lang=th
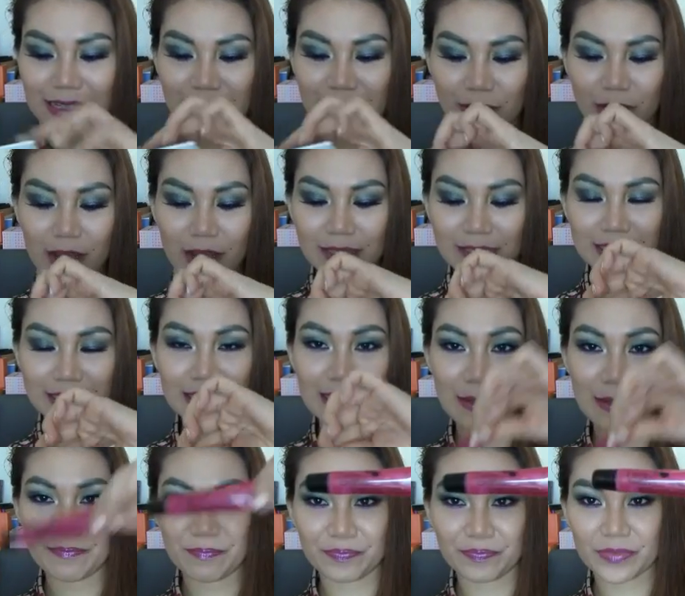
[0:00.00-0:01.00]
แล้วก็
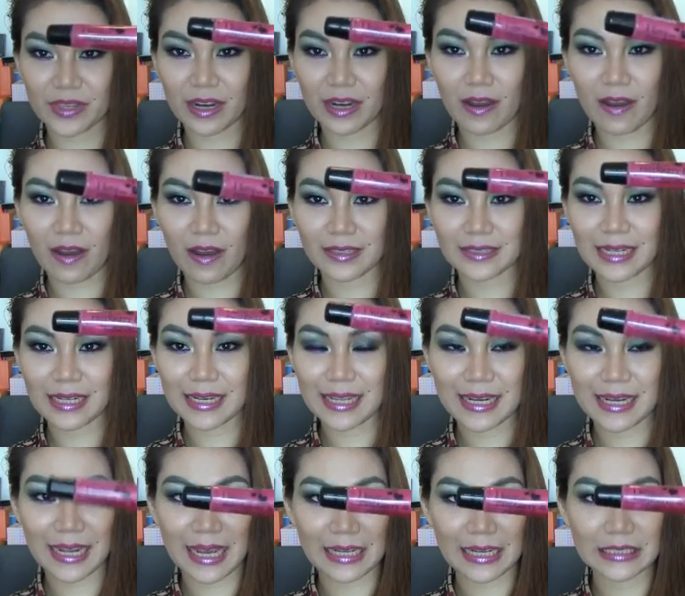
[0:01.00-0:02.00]
ลิปกลอสอัน
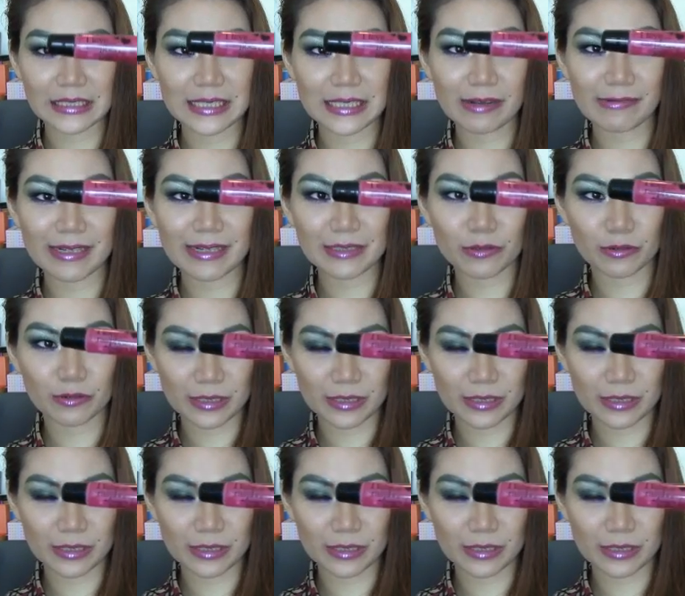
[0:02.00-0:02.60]
นี้นะคะ คือเรียกว่า